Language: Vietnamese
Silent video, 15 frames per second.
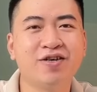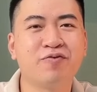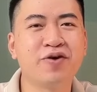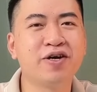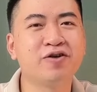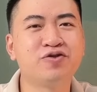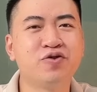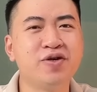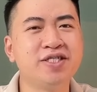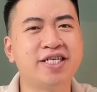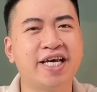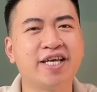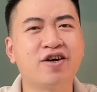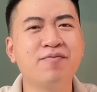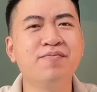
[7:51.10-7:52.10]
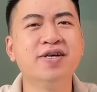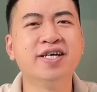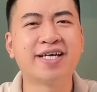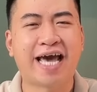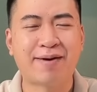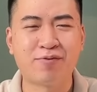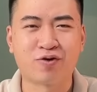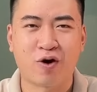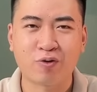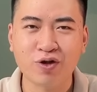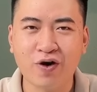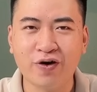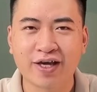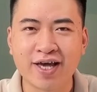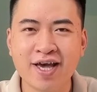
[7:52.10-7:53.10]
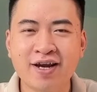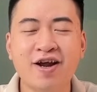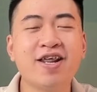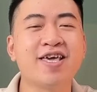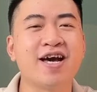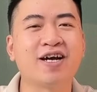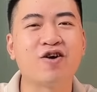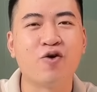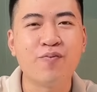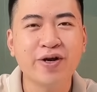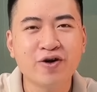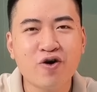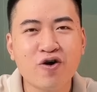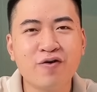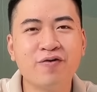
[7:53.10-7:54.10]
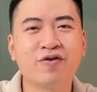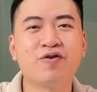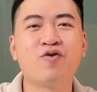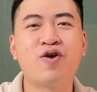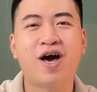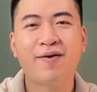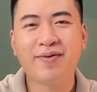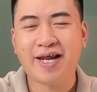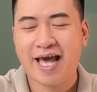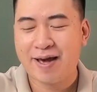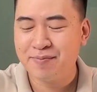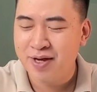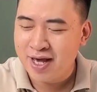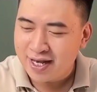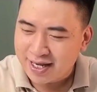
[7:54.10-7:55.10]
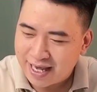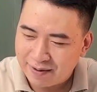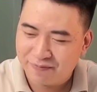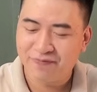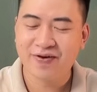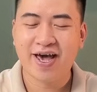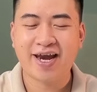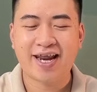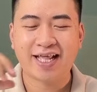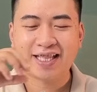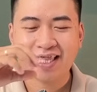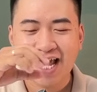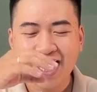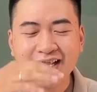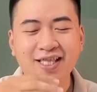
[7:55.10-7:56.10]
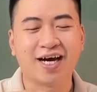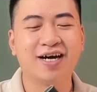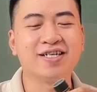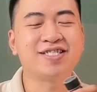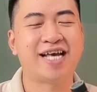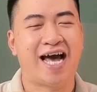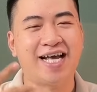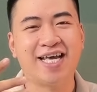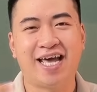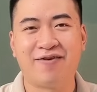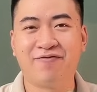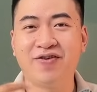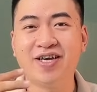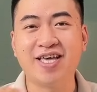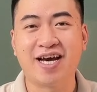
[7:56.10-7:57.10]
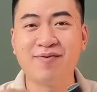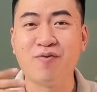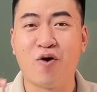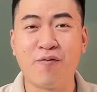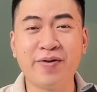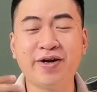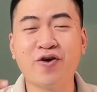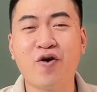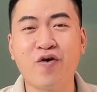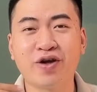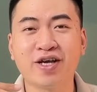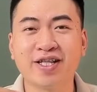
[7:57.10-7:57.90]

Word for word: quý cô chú anh chị chỉ có mười ngàn một củ thôi. Đó là những củ micro GuLoa bên em nhập về để test thử trải nghiệm với những bộ micro nó như